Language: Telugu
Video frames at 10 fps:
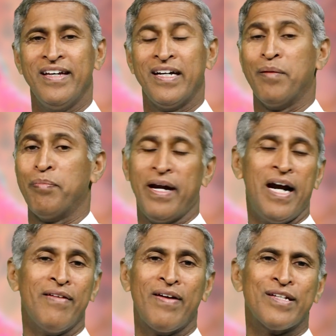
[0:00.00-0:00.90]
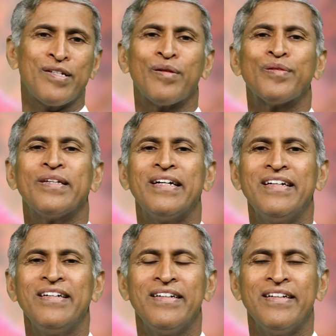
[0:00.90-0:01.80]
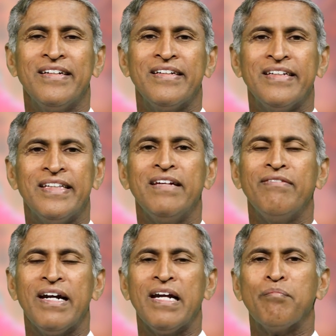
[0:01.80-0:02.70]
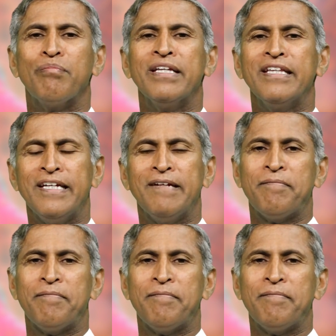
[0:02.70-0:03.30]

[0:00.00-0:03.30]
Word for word: ఇంకా ప్రయాణం ఎలా సాగుతుందండి ఇది వీళ్ళ ఇబ్బంది